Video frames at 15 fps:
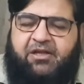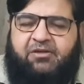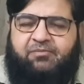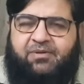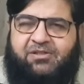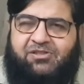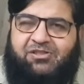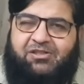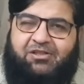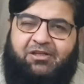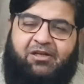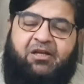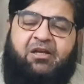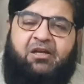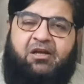नेक बच्ची
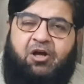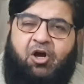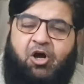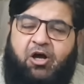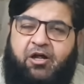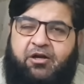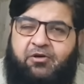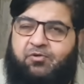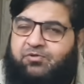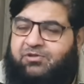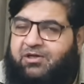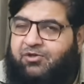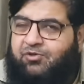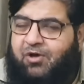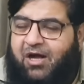थी और
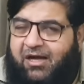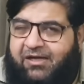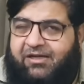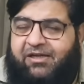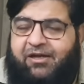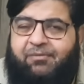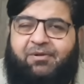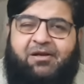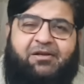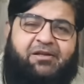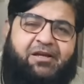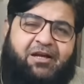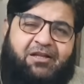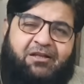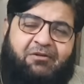उसने जो आखिरी अमल
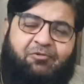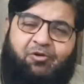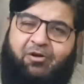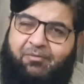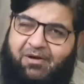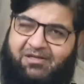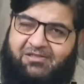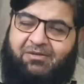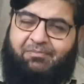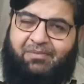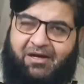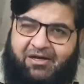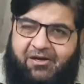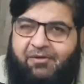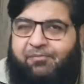किया था वो नमाज
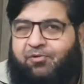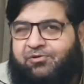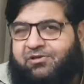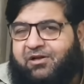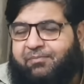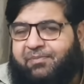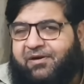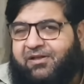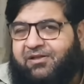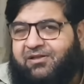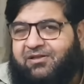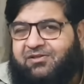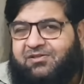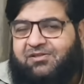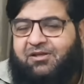मगरब उसने पढ़ी
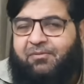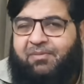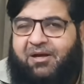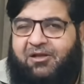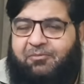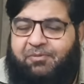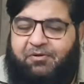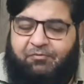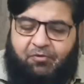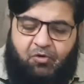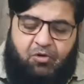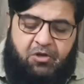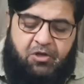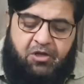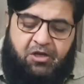थी जिसके बाद फिर वो
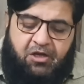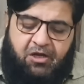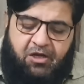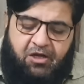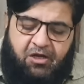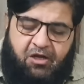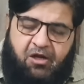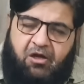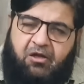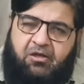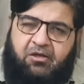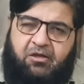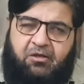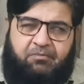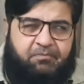आ,
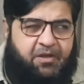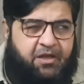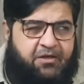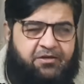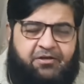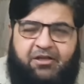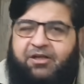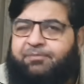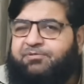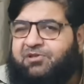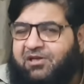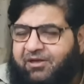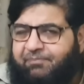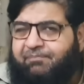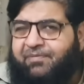एक डीप
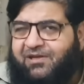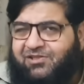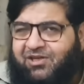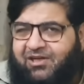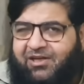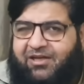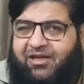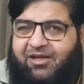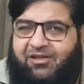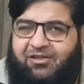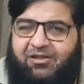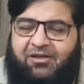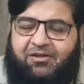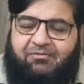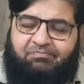स्लीप में चली गई
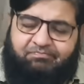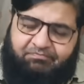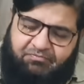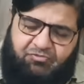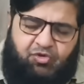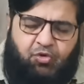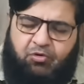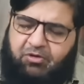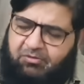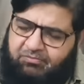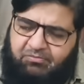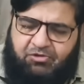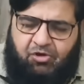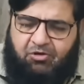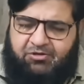थी जो
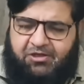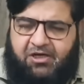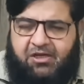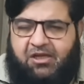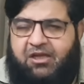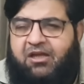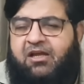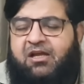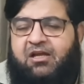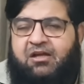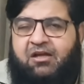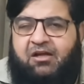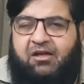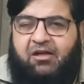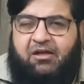डॉक्टर की
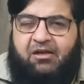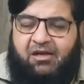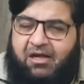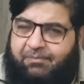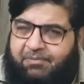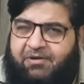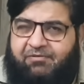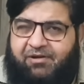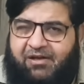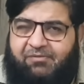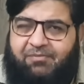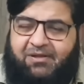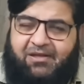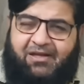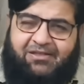लापरवाही
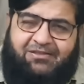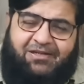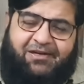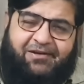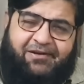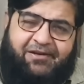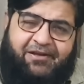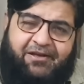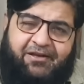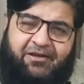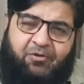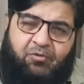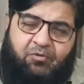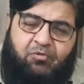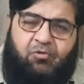बताई जा रही है कि
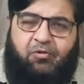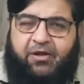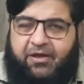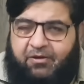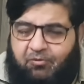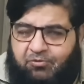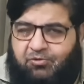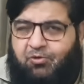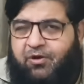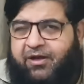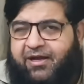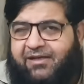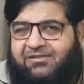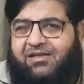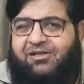उनको उसको
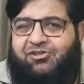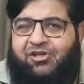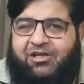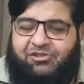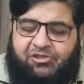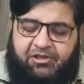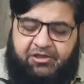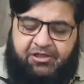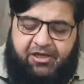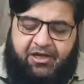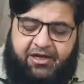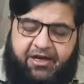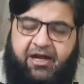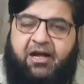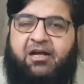एक ऐसा इंजेक्शन दिया
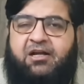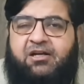गया